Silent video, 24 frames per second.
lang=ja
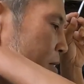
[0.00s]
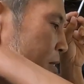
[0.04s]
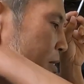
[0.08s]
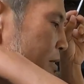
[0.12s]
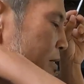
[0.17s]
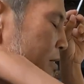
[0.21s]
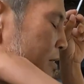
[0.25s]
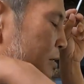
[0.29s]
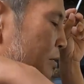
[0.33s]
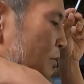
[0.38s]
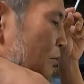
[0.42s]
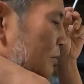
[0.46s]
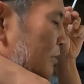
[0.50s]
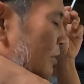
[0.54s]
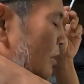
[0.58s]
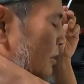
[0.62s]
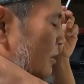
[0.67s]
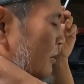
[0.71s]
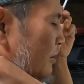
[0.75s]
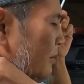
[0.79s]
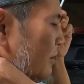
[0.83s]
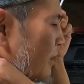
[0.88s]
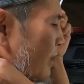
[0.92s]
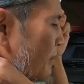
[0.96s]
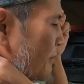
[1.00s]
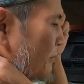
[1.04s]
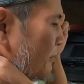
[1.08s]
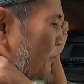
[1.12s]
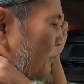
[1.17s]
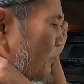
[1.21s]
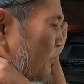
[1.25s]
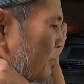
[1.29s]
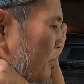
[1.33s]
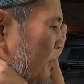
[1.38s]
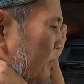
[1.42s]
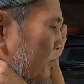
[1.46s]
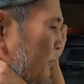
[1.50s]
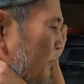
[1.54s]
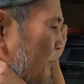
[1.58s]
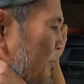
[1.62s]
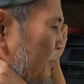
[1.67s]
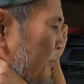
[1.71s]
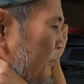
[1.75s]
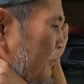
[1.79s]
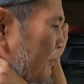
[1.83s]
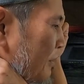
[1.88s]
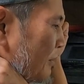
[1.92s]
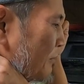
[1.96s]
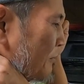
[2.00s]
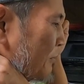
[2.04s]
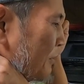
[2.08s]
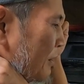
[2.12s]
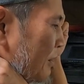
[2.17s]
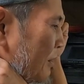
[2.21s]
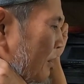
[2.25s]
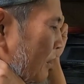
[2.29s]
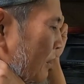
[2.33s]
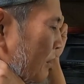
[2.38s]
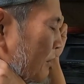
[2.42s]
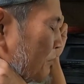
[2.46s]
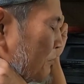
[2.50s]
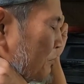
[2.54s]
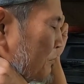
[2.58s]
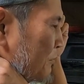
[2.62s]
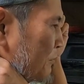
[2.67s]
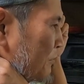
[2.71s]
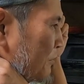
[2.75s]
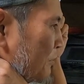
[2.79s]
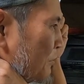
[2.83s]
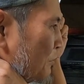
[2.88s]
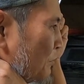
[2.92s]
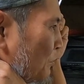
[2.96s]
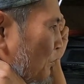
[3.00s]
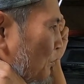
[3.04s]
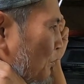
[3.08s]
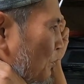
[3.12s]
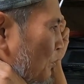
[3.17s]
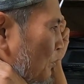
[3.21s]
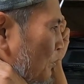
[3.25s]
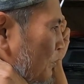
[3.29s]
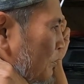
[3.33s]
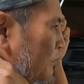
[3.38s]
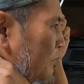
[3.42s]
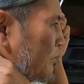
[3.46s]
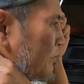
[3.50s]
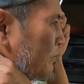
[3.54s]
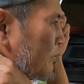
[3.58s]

振ってそんなに年というかそういうなのがあるっていうこと